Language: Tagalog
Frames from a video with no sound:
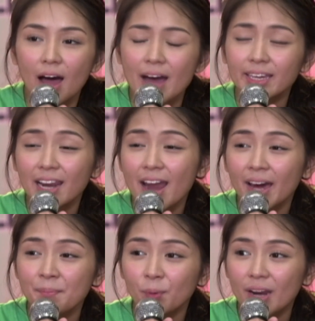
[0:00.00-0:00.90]
Ang
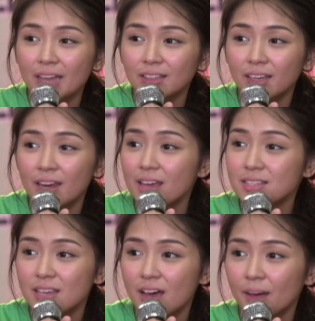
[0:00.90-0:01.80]
kailangan po natin na
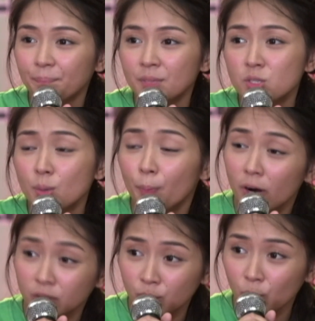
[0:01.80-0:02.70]
isang
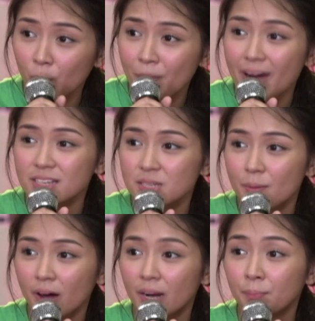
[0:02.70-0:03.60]
support group para sa
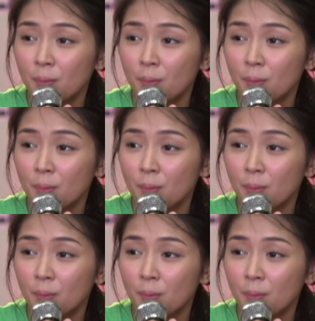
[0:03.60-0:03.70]
mga